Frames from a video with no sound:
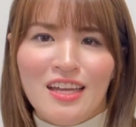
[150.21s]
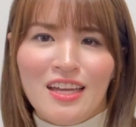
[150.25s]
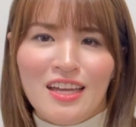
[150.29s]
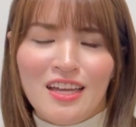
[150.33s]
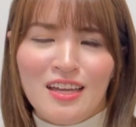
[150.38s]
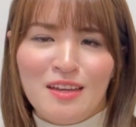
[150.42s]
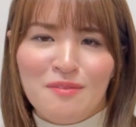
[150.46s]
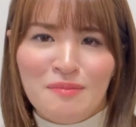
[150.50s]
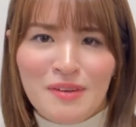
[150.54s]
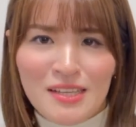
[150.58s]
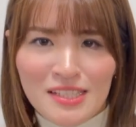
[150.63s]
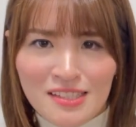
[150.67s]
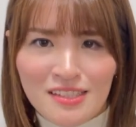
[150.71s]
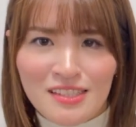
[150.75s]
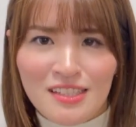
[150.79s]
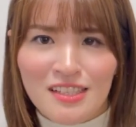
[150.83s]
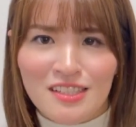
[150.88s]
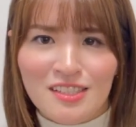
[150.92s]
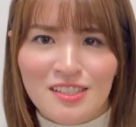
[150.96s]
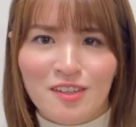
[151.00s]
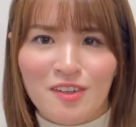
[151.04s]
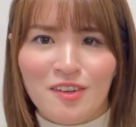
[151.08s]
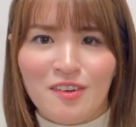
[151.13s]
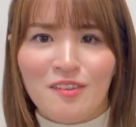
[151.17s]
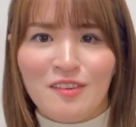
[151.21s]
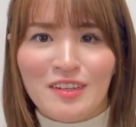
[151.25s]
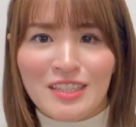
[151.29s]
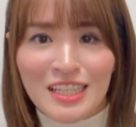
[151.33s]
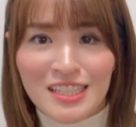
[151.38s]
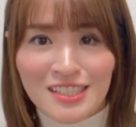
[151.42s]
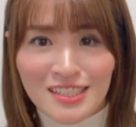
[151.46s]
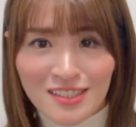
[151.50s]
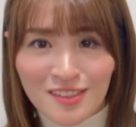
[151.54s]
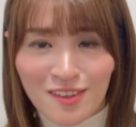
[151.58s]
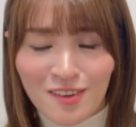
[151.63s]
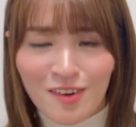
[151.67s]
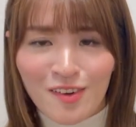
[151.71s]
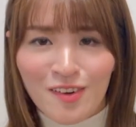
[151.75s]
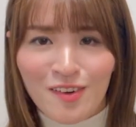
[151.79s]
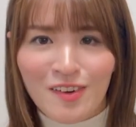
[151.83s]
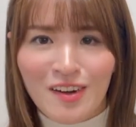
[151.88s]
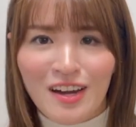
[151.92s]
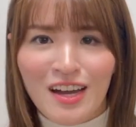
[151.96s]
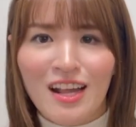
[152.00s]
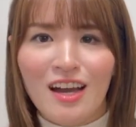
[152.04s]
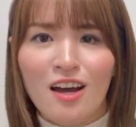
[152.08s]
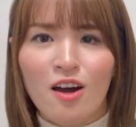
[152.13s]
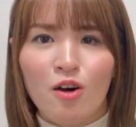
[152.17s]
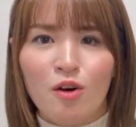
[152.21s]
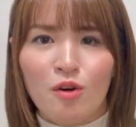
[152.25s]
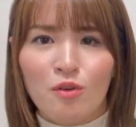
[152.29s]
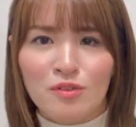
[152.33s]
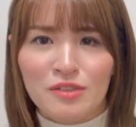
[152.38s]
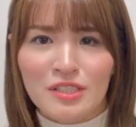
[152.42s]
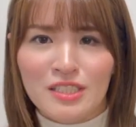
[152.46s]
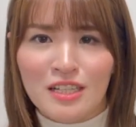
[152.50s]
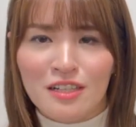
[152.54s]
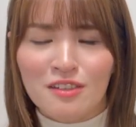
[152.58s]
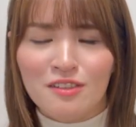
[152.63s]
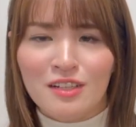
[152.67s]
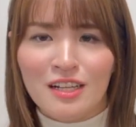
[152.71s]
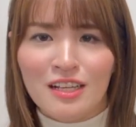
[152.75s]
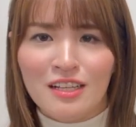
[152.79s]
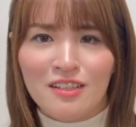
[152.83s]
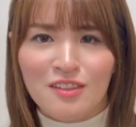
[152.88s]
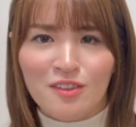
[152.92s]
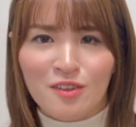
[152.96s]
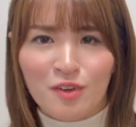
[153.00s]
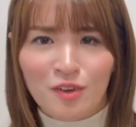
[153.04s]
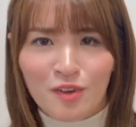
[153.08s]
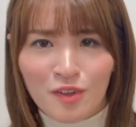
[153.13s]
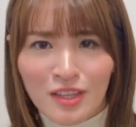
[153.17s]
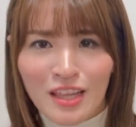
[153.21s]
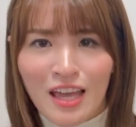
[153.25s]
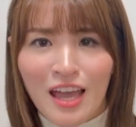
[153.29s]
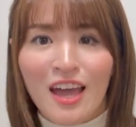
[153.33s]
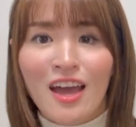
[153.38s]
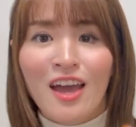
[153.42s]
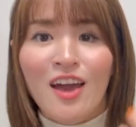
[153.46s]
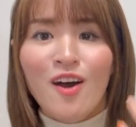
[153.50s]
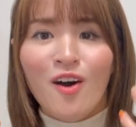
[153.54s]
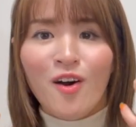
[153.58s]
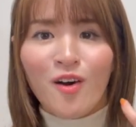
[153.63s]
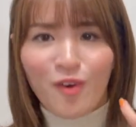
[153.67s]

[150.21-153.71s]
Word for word: えー、メッセージを私の方からオフィシャル LINE の方で